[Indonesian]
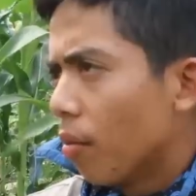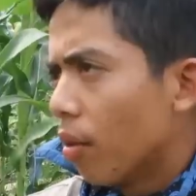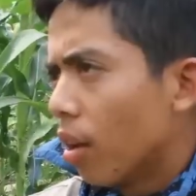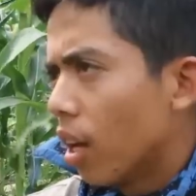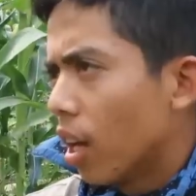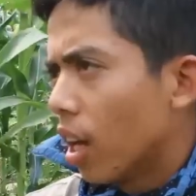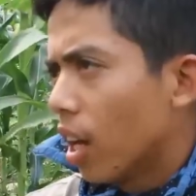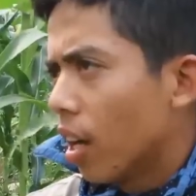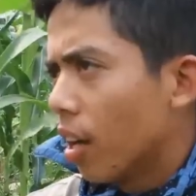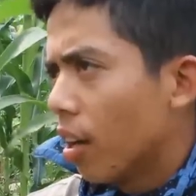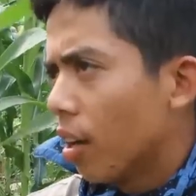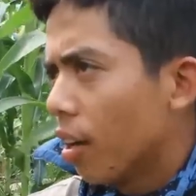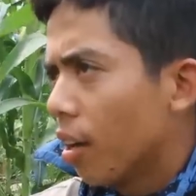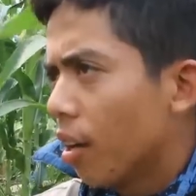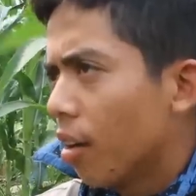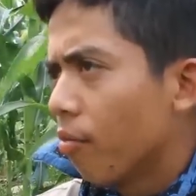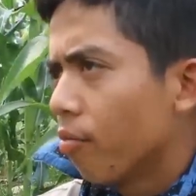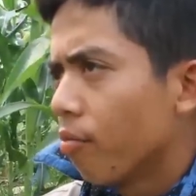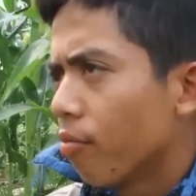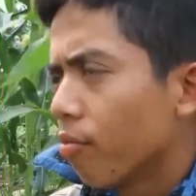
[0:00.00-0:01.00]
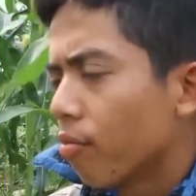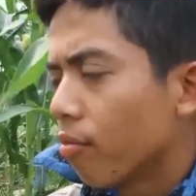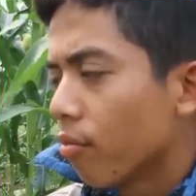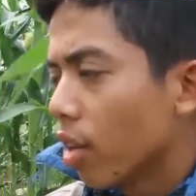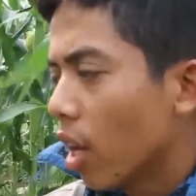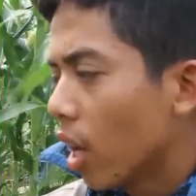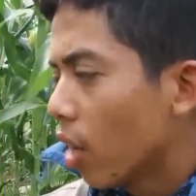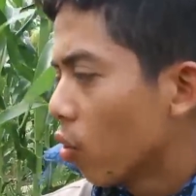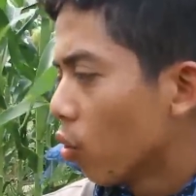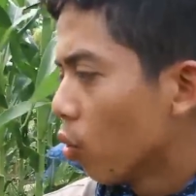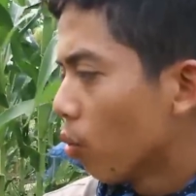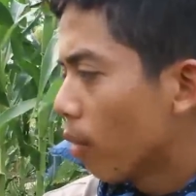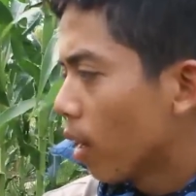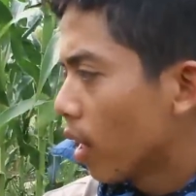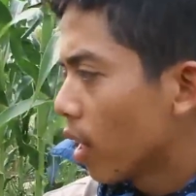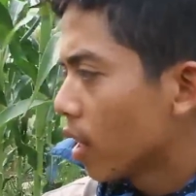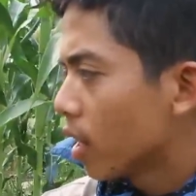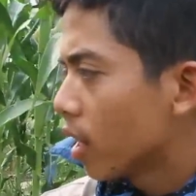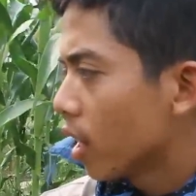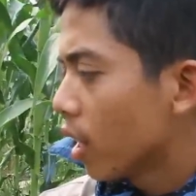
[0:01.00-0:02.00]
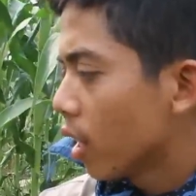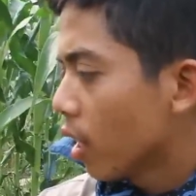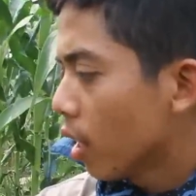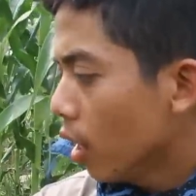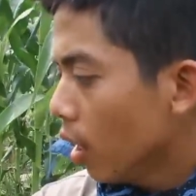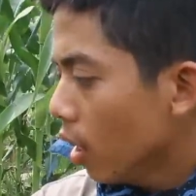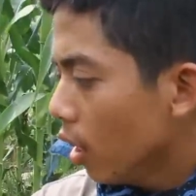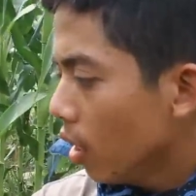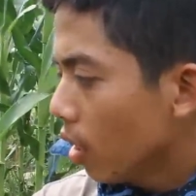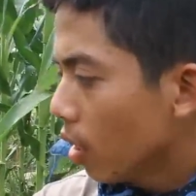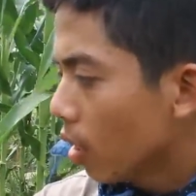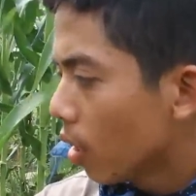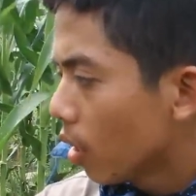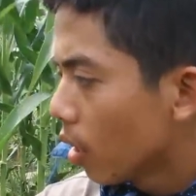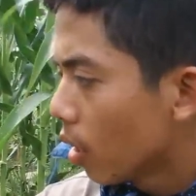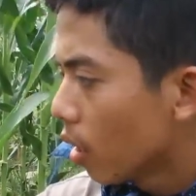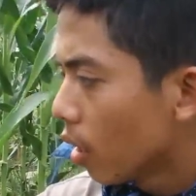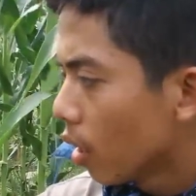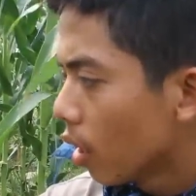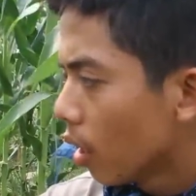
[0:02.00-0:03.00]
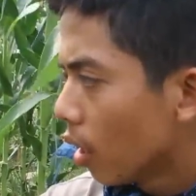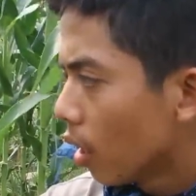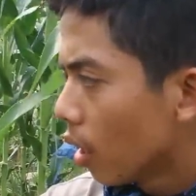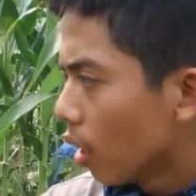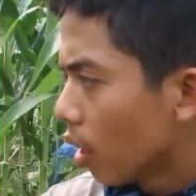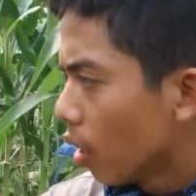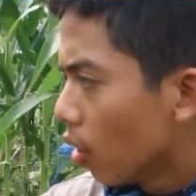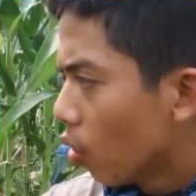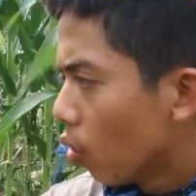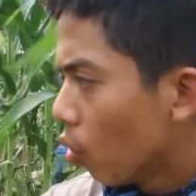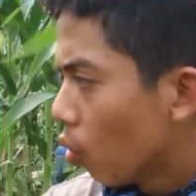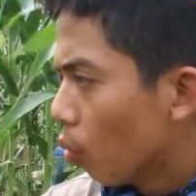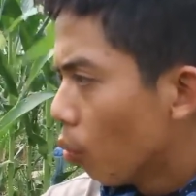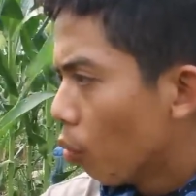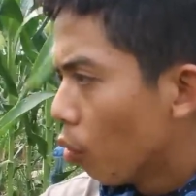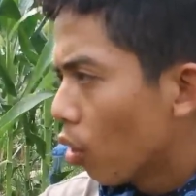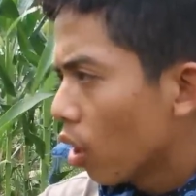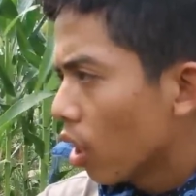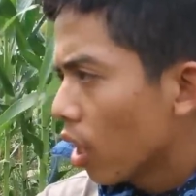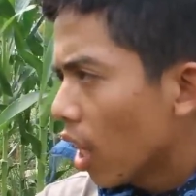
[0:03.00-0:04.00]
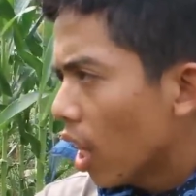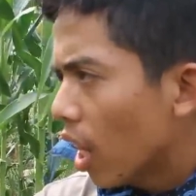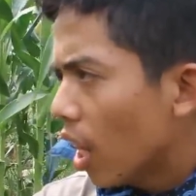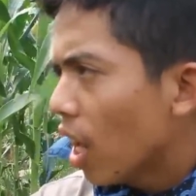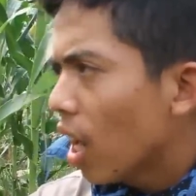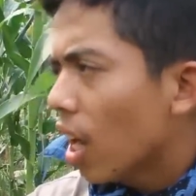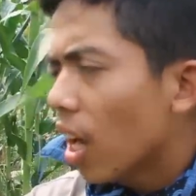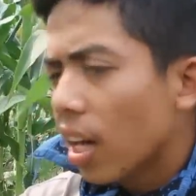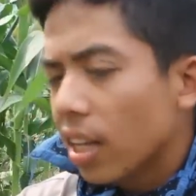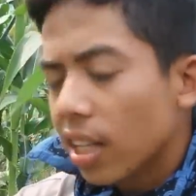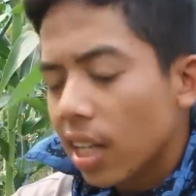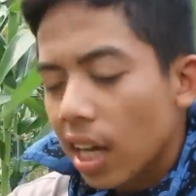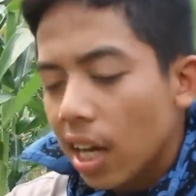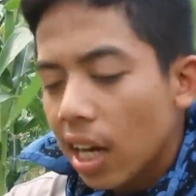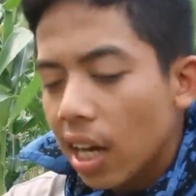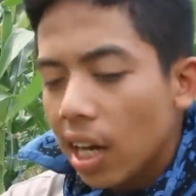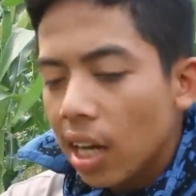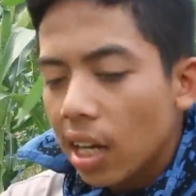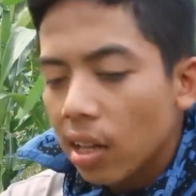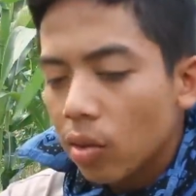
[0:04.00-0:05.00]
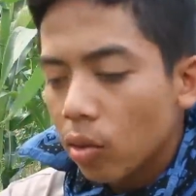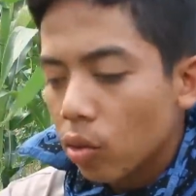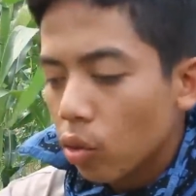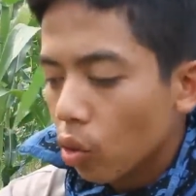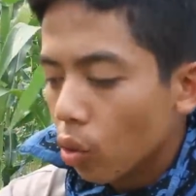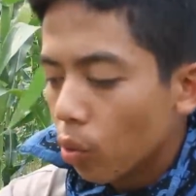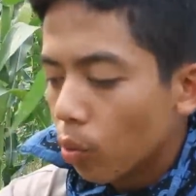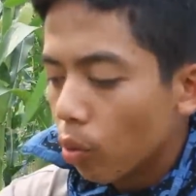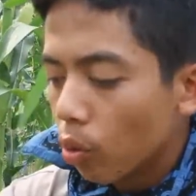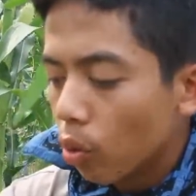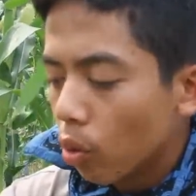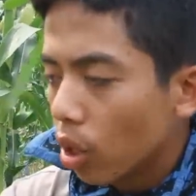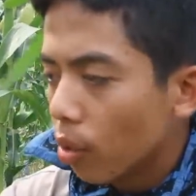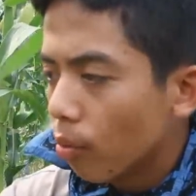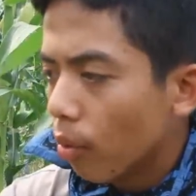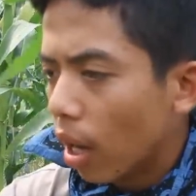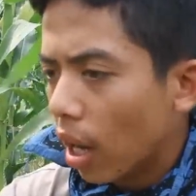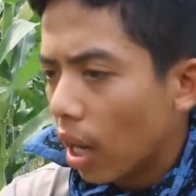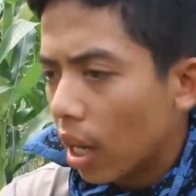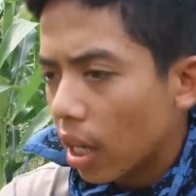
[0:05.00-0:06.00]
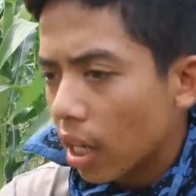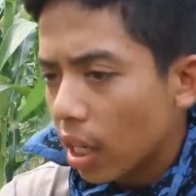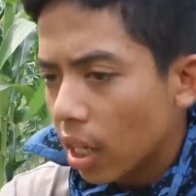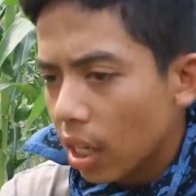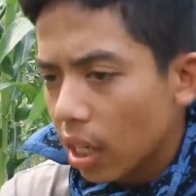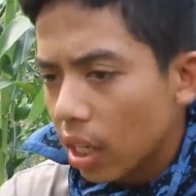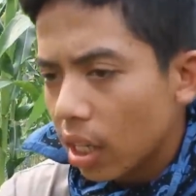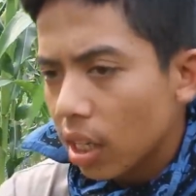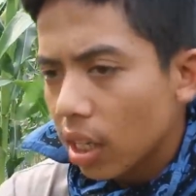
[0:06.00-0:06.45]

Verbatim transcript: menanam jagung manis ini umurnya hanya 75 hari